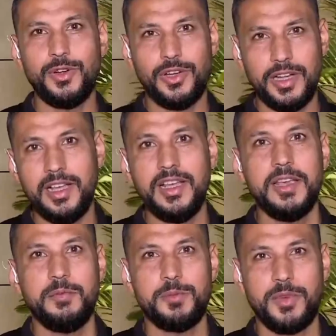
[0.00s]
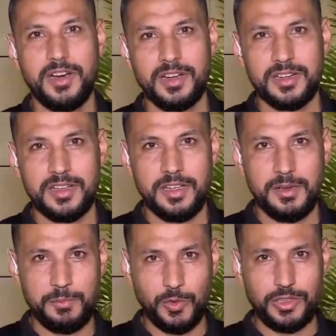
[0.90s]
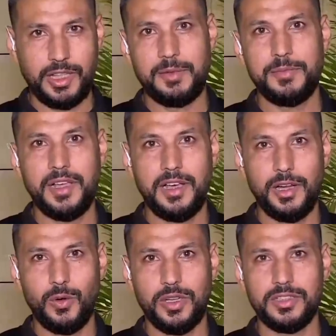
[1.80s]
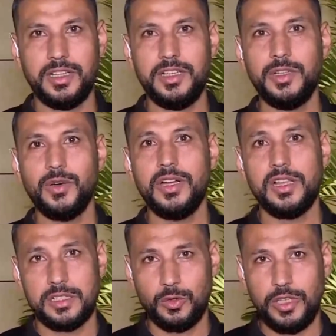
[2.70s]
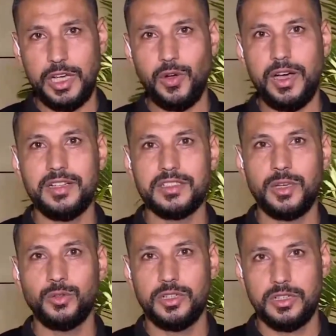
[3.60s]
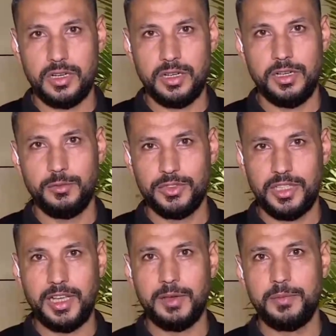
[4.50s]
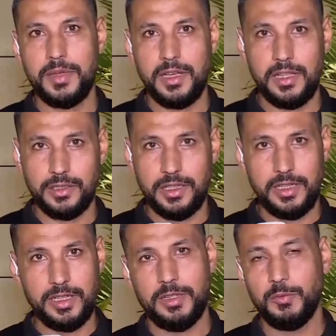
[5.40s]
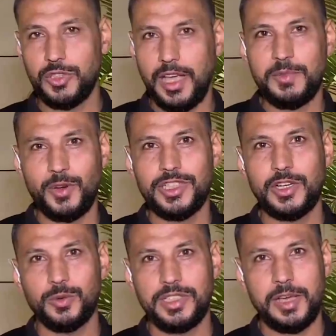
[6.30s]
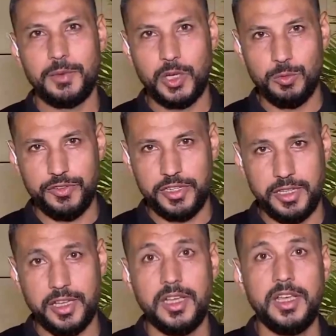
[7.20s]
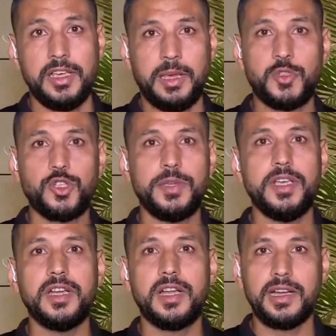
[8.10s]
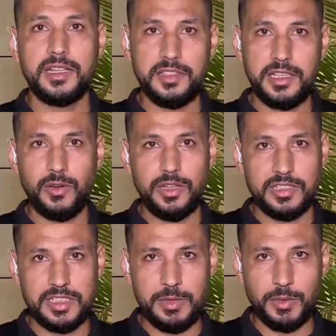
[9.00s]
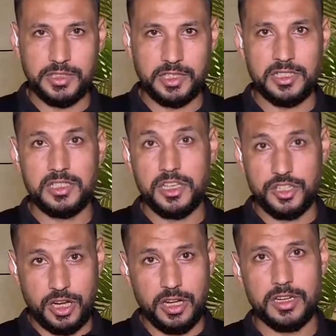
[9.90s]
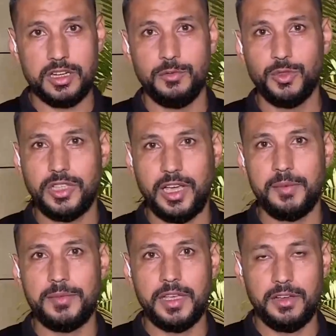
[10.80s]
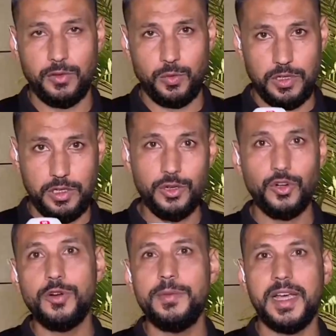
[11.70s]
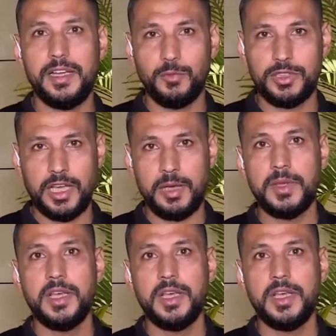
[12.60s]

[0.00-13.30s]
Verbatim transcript: هنا من مقر منتخبنا الوطني ولا صوت يعلو عن صوت لقاء منتخب منتخبنا الوطني ومنتخب جنوب افريقيا. كابتن شبير الجديه والالتزام والتركيز هي شعار منتخبنا اليوم يعني المنتخب